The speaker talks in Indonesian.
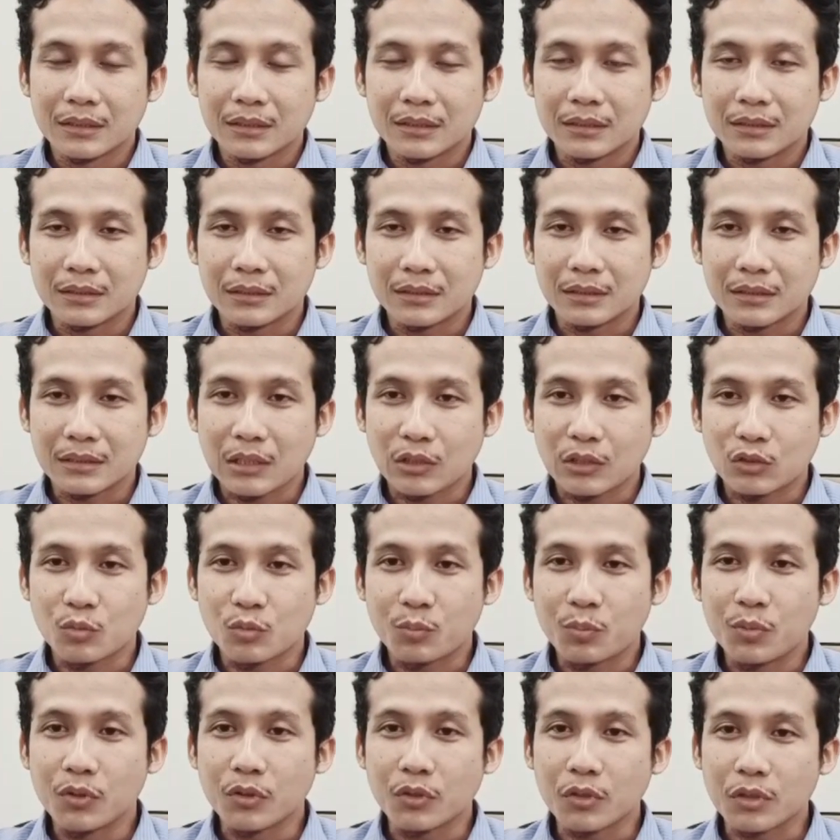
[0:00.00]
e, satu
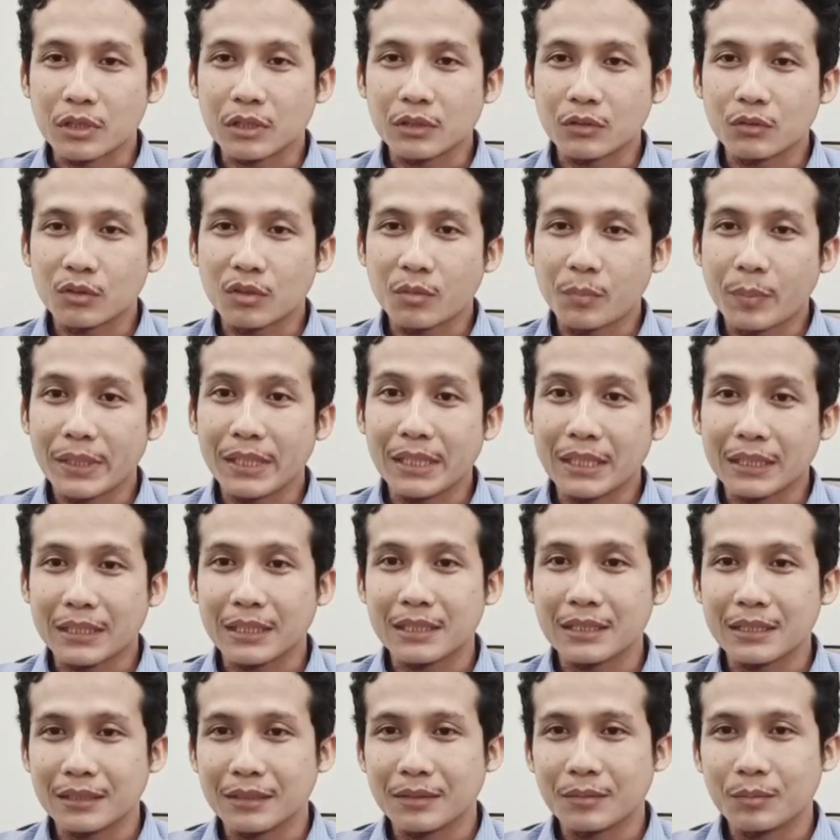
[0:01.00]
bungkus itu
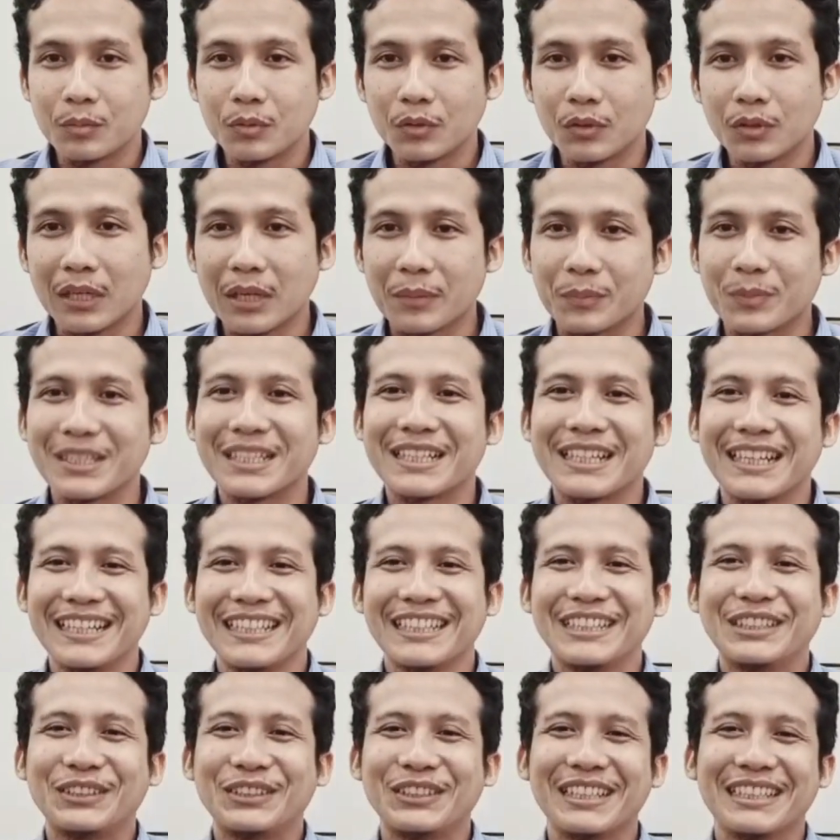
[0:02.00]
kebanyakan burung F3
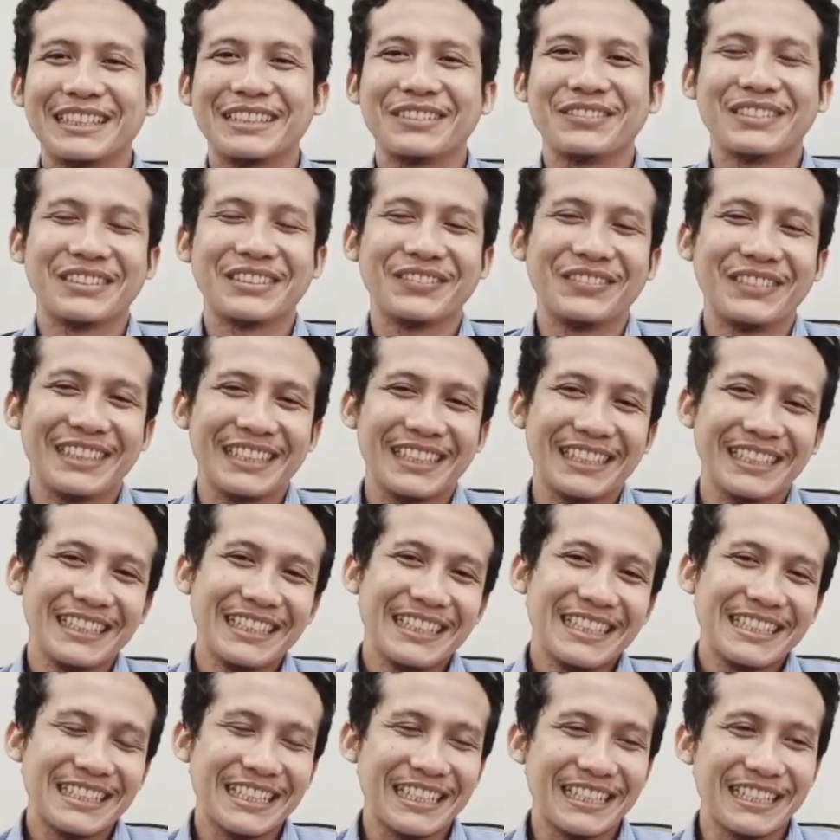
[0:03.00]
itu ya teman-teman ya.
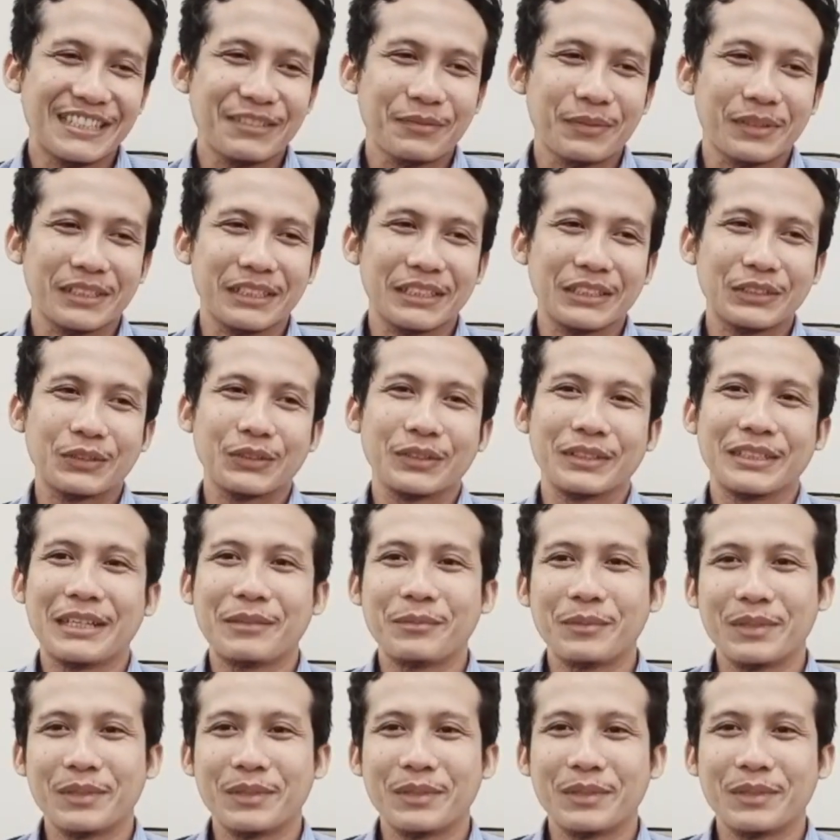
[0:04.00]
Jadi seperti itu, yang